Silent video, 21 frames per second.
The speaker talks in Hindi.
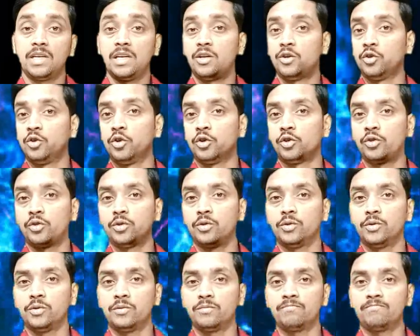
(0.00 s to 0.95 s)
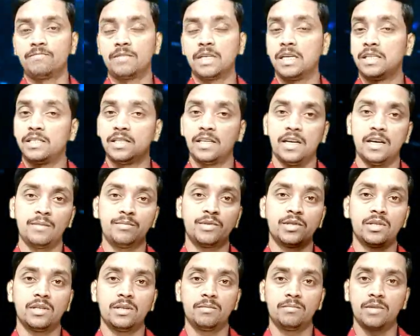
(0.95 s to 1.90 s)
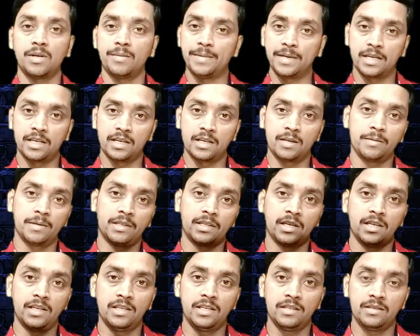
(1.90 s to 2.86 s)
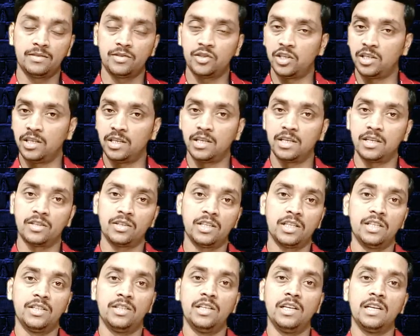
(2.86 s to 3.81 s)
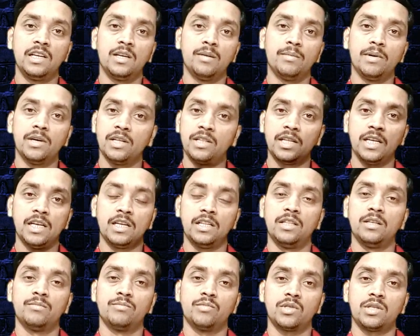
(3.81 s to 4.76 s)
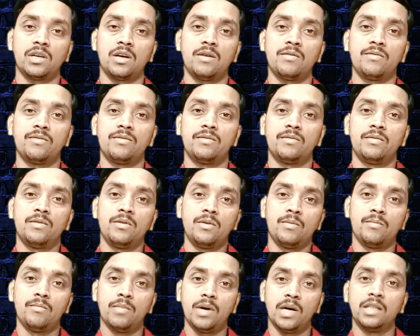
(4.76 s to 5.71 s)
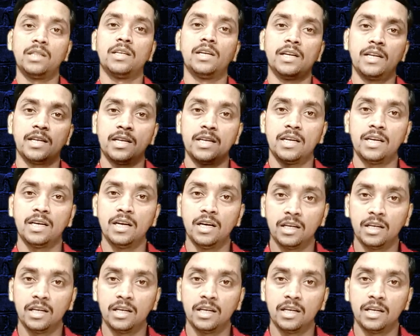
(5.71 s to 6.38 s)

हेलो दोस्तों कैसे हैं आप सब कमेंट करके बताइए चलिए करते हैं दिल की बात एकदम साफ बात करेंगे